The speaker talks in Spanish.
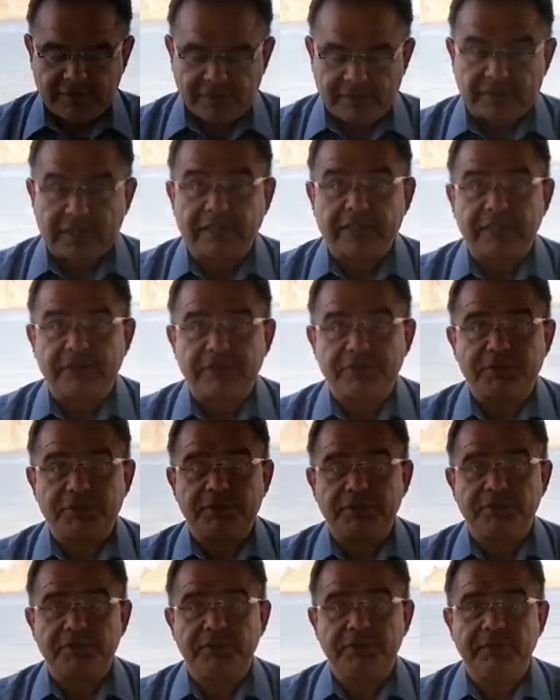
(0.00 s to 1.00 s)
Detrás de
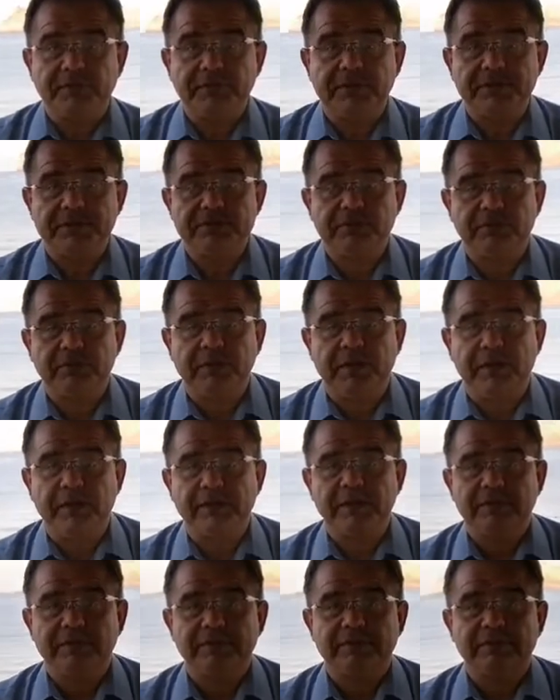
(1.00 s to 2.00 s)
nosotros un inmenso
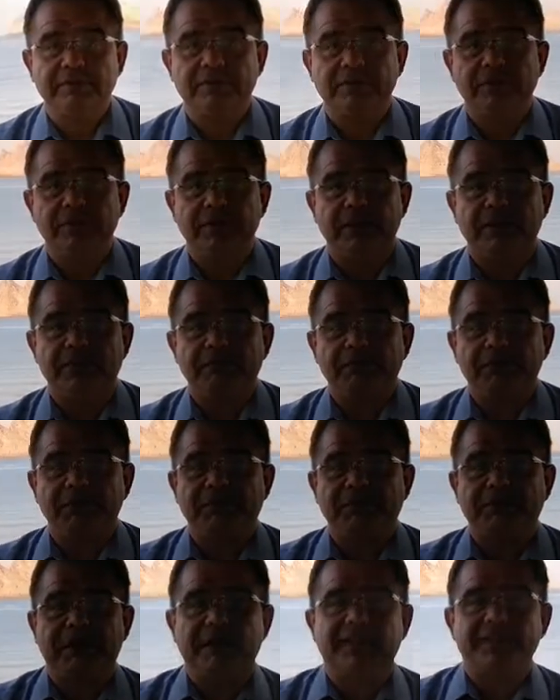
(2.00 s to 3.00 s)
mar, un amplio
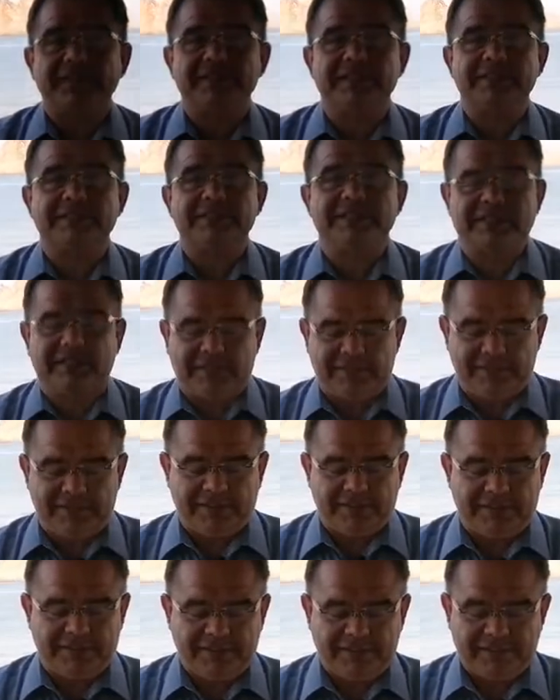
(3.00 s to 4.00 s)
mar que se
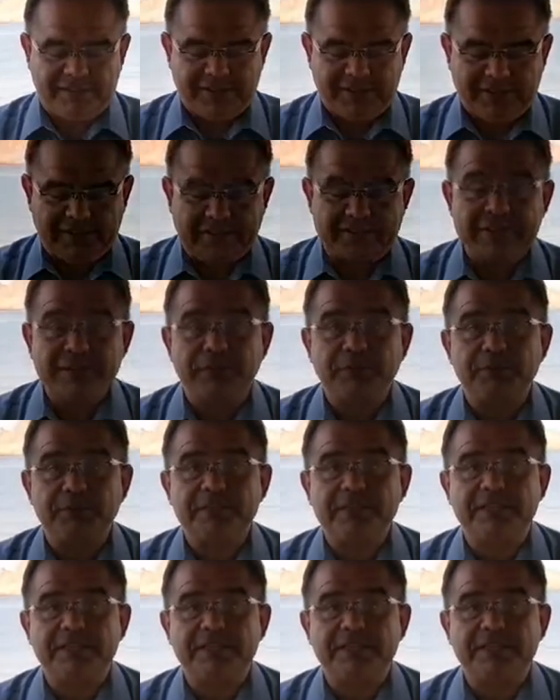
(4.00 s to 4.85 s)
extiende, así como se